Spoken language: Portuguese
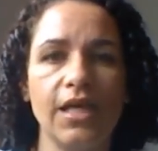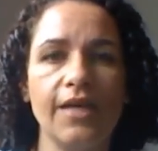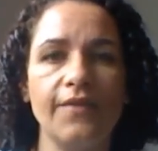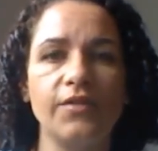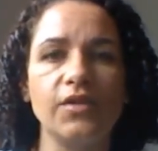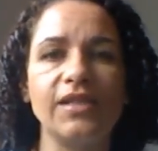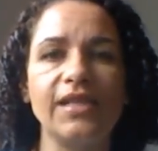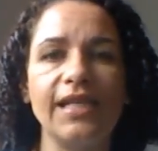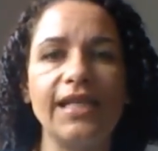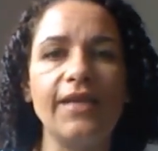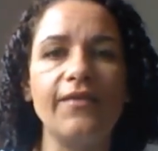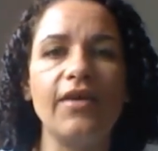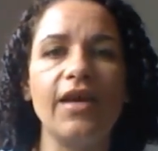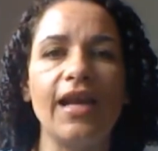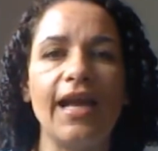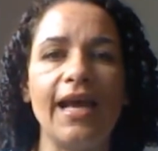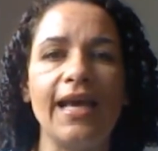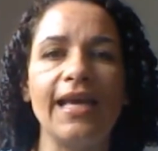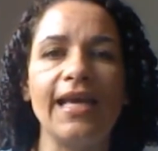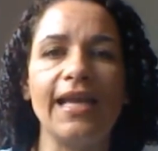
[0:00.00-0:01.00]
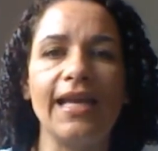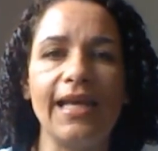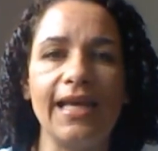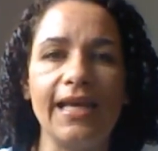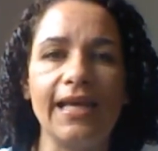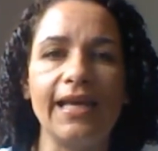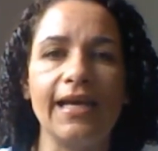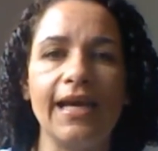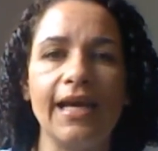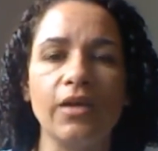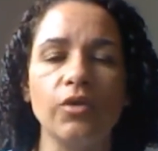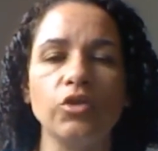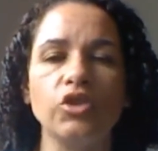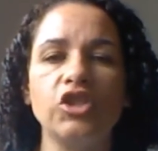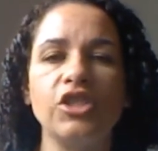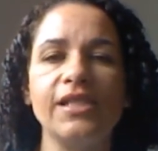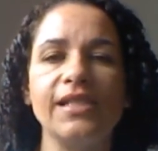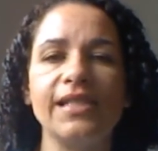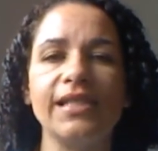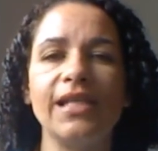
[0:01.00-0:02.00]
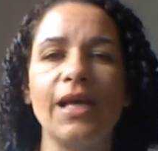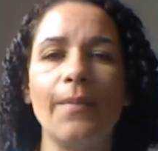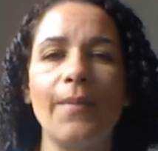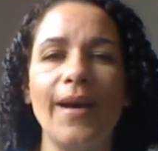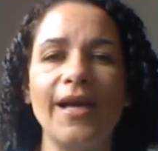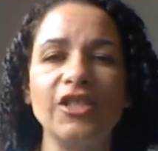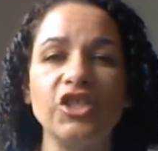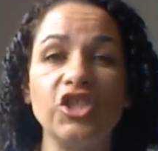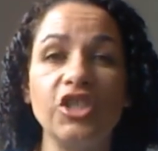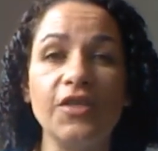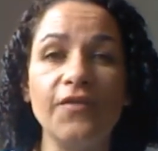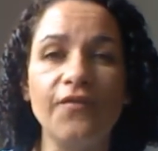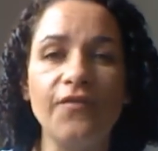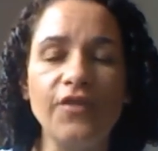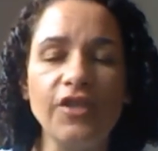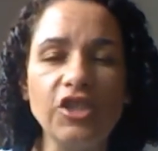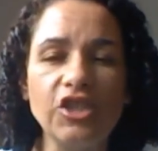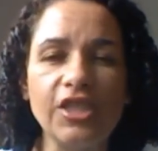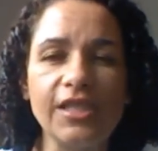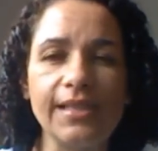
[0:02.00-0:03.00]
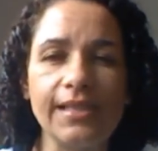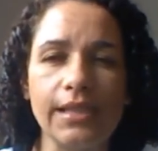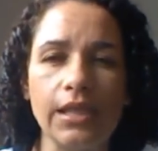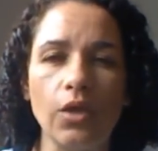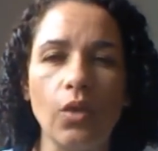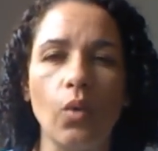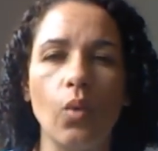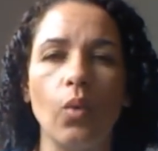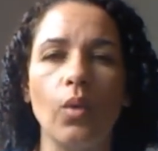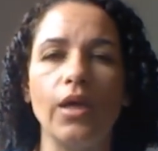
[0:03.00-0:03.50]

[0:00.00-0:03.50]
Você deverá reler a notícia da página 25